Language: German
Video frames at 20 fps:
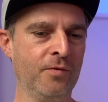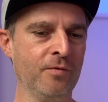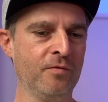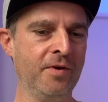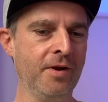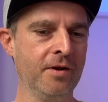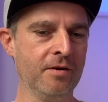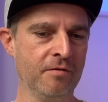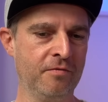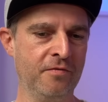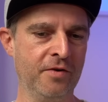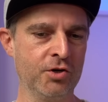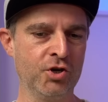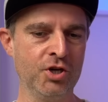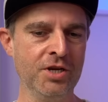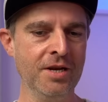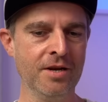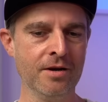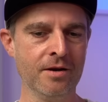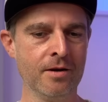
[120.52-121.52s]
so viele
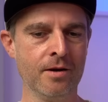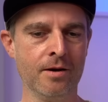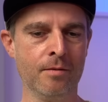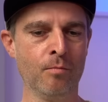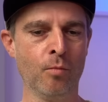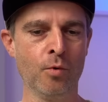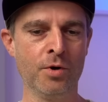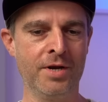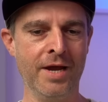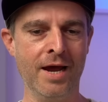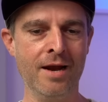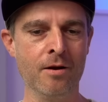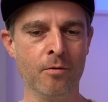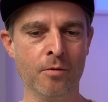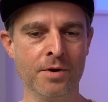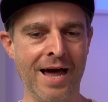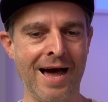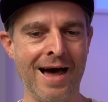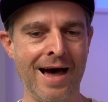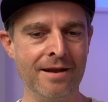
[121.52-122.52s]
verschiedene Modelle
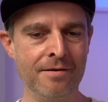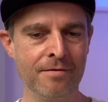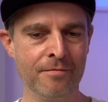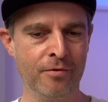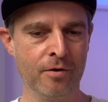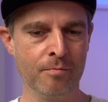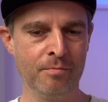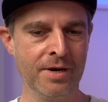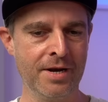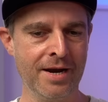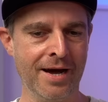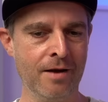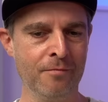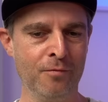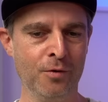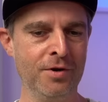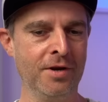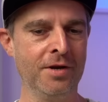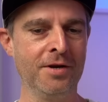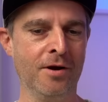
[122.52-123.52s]
und Arten von Pedalen?
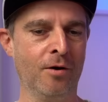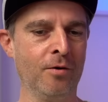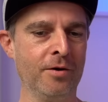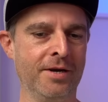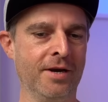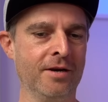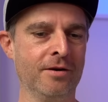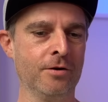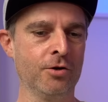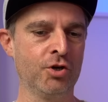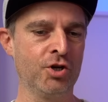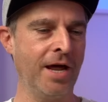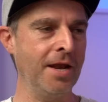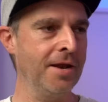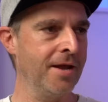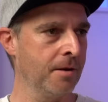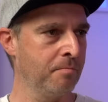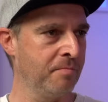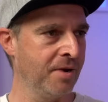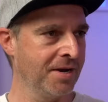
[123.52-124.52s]
Würde da nicht auch irgendein
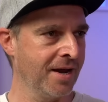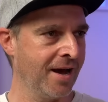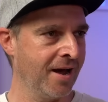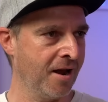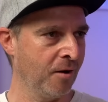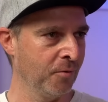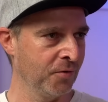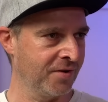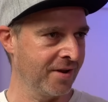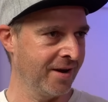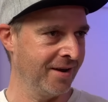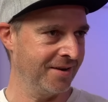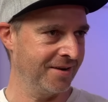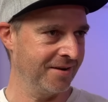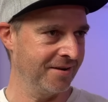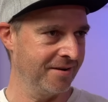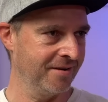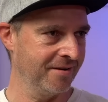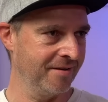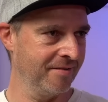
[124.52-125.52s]
Standardpedal
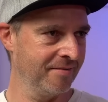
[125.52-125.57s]
ausreichen?